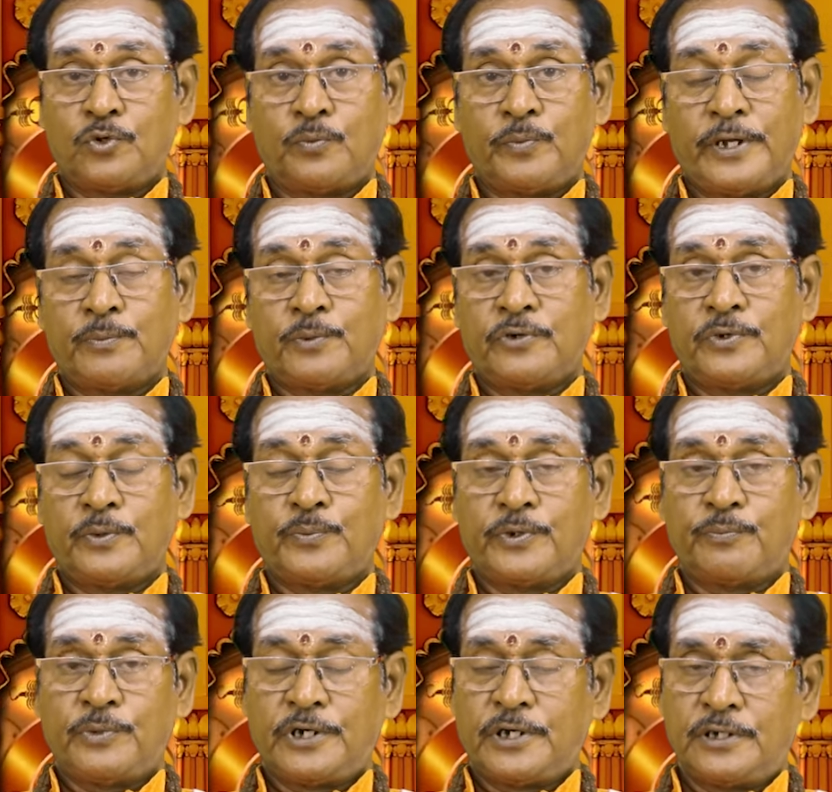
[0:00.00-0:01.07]
ஒரு பயமாகவே இப்போ
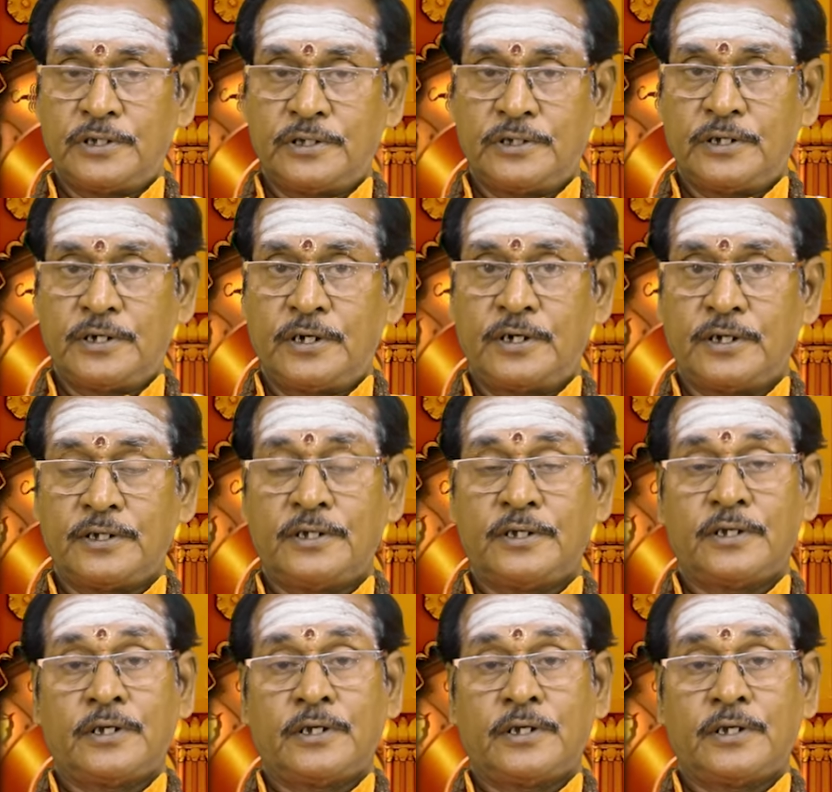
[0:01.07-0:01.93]
மக்கள் இருந்துட்டுருக்காங்க